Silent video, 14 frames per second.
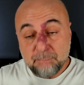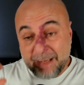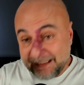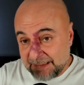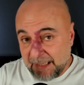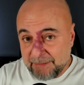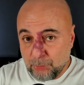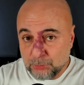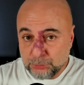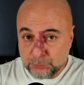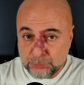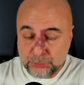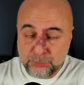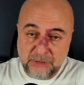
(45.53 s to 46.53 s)
beklenti önce
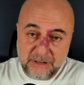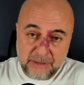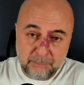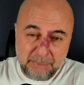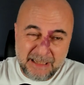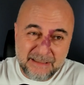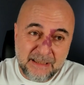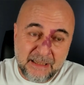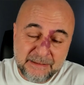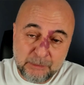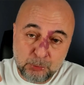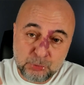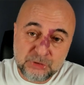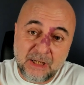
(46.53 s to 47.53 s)
onu söyleyelim.
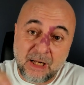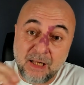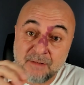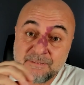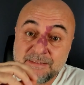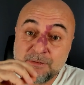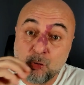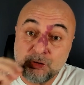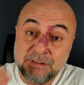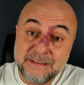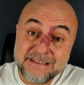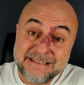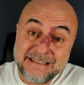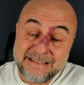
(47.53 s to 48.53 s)
Beklenti
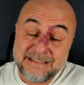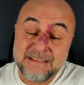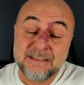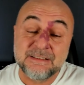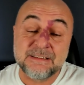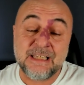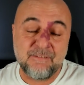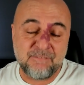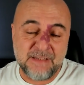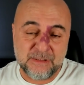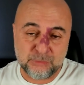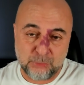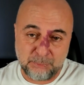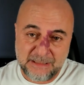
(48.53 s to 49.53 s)
%6.7 yıllık
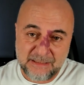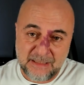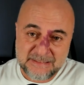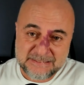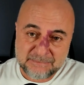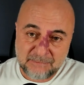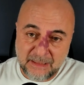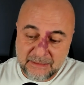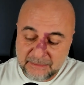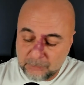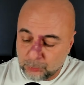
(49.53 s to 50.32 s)
enflasyon beklentisi vardı.